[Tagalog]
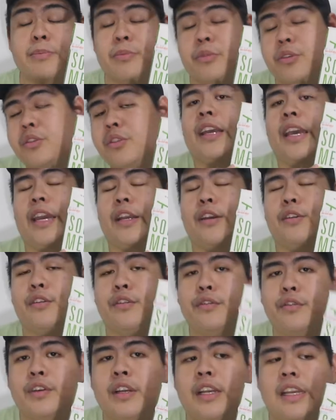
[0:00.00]
book and
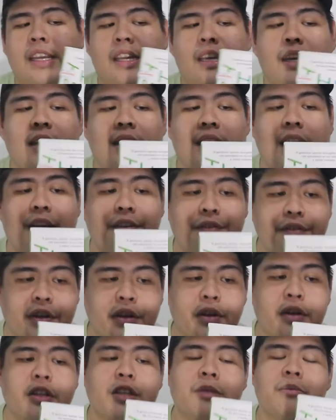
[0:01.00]
hopefully
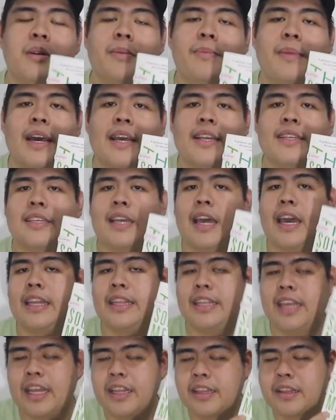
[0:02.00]
after ko siya mabasa,
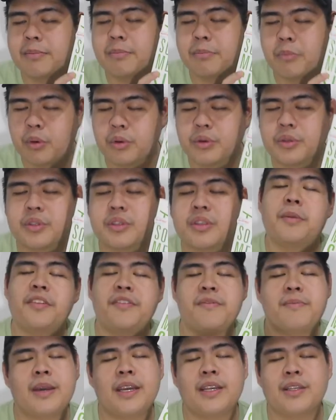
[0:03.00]
I'd get most
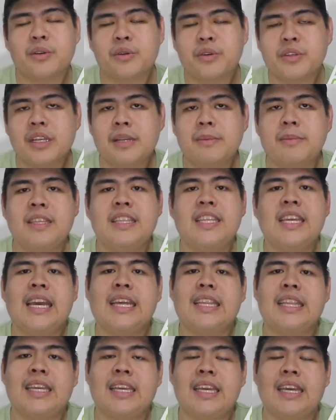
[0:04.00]
of my social media
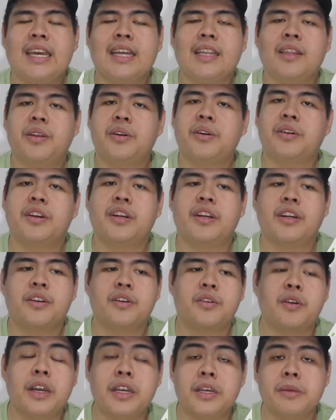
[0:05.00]
etiquette or
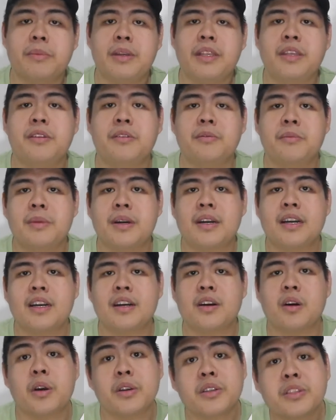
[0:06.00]
kung ano man yung mga
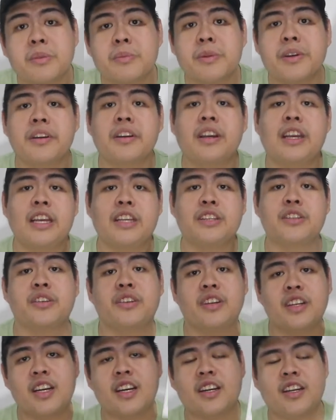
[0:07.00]
customer relation
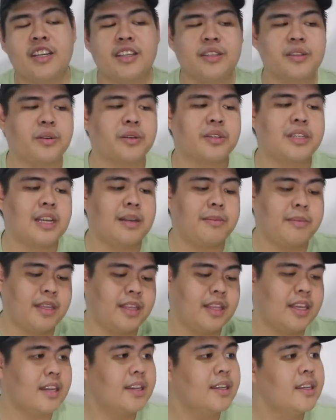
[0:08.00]
regarding social
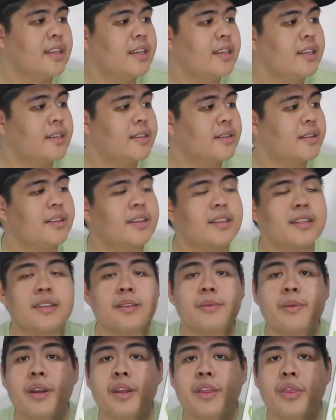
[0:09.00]
media. So this is
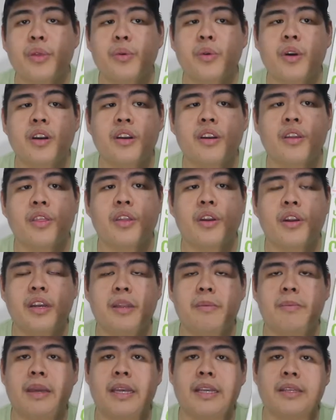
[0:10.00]
worth 230
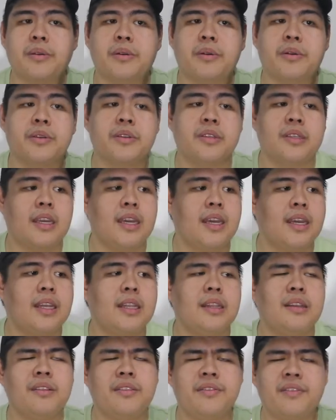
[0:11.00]
pesos
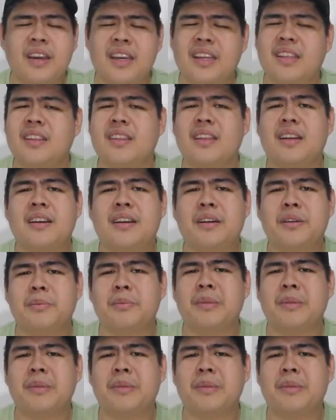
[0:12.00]
and you'd find it around